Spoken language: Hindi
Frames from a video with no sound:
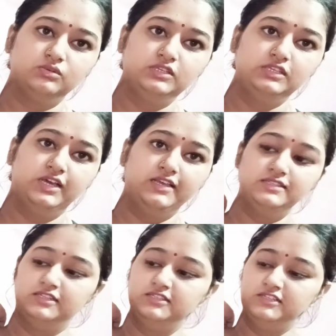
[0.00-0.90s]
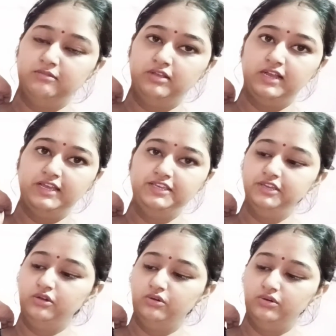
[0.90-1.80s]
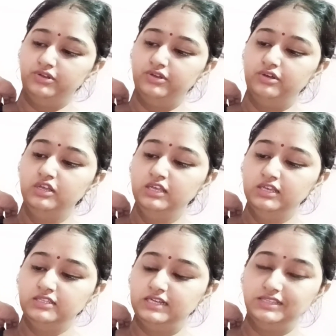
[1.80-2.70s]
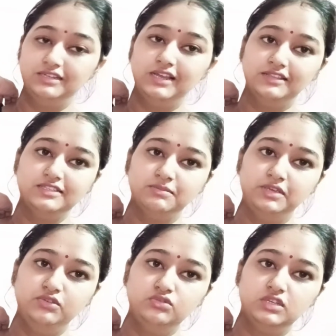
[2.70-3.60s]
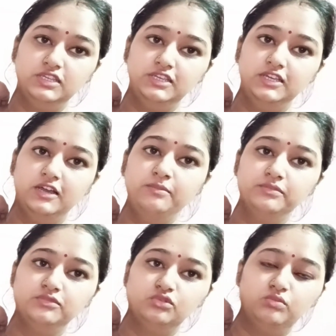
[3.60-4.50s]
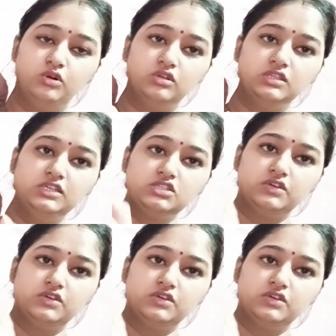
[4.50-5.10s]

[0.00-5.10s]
यहाँ इस तरह से आप लगाइए और ज़्यादातर नहाते समय यूज़ करिए आप तो बहुत ही अच्छा